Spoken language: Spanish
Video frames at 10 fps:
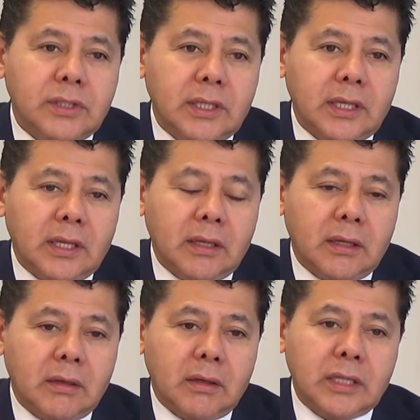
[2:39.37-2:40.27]

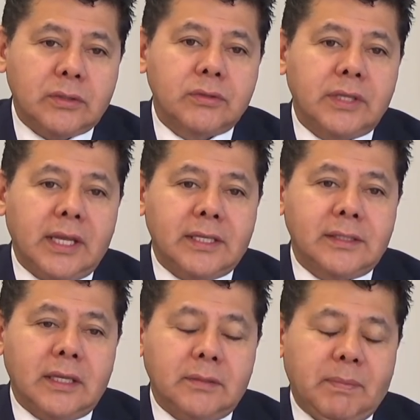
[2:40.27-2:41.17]
de estos
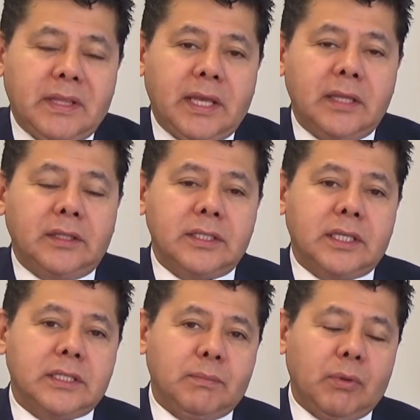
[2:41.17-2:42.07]
expedientes que
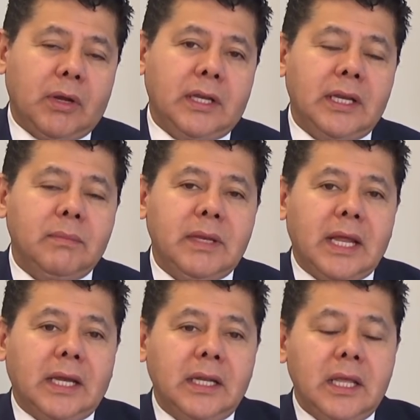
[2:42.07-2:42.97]
se pueden
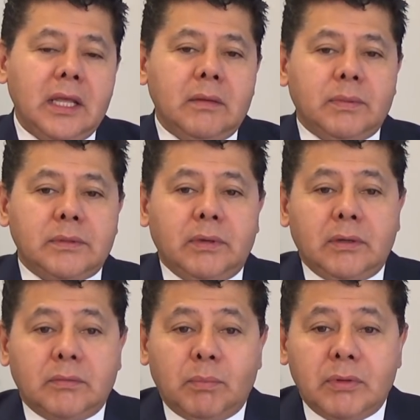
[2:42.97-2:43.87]
eliminar, pues
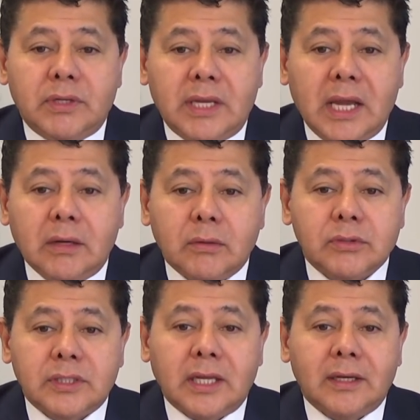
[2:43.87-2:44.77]
bueno, podrían
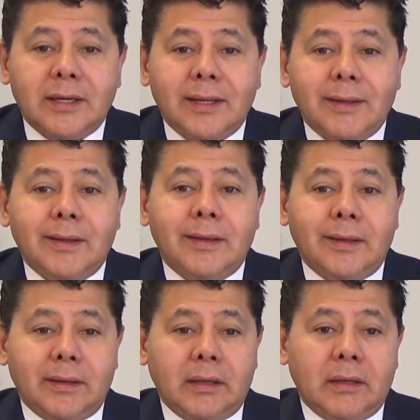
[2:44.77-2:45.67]
costarle
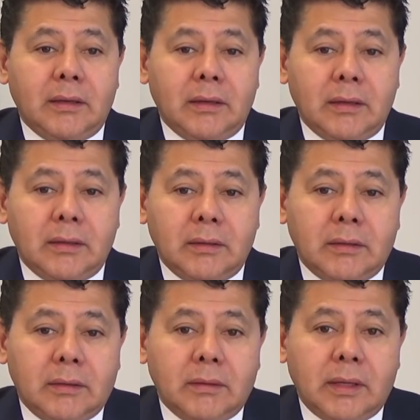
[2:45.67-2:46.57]

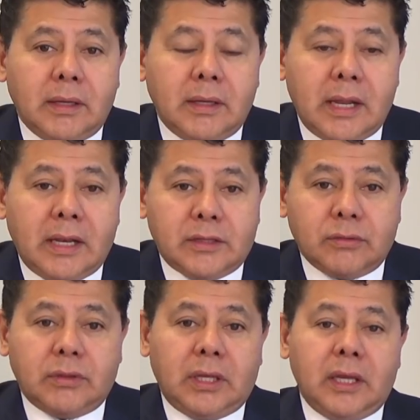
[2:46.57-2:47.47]
el
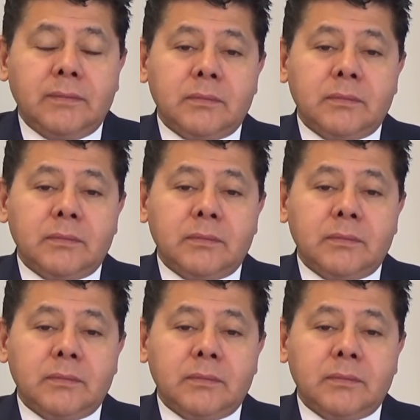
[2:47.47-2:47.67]
hecho de